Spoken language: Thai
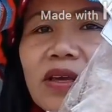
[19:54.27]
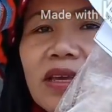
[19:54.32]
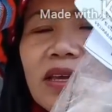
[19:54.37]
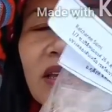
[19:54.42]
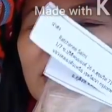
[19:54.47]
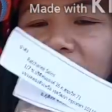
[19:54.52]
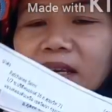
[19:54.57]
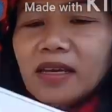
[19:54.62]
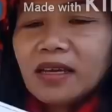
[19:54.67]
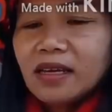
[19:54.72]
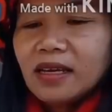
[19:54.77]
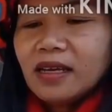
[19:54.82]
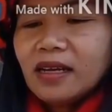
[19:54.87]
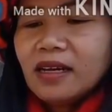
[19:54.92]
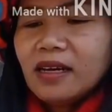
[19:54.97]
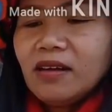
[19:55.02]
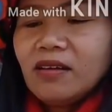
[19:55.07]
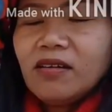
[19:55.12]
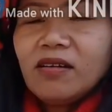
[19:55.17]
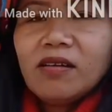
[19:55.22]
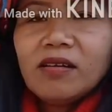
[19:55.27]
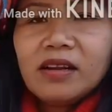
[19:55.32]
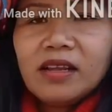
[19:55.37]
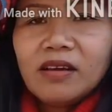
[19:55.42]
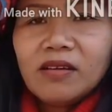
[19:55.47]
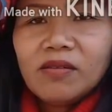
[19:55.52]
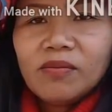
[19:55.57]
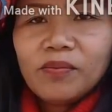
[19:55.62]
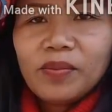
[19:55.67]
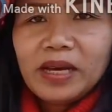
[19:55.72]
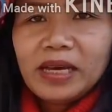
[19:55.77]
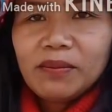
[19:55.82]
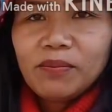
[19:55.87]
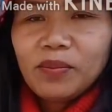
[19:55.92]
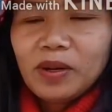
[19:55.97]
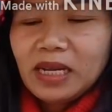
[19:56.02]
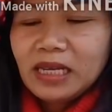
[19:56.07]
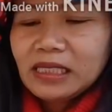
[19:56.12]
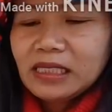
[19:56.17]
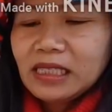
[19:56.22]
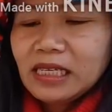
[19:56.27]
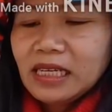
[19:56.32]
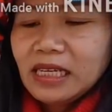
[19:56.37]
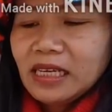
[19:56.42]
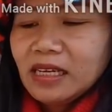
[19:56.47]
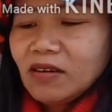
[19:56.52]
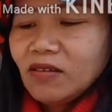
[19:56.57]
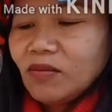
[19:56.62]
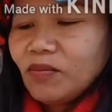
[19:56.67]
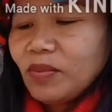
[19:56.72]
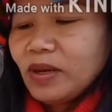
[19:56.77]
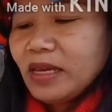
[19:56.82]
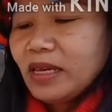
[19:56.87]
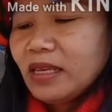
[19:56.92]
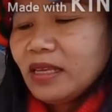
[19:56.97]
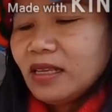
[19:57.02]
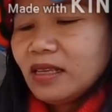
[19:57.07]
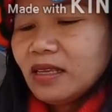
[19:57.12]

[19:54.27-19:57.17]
อยแล้วก็เดี๋ยว ไปไปรษณีย์ก็ไป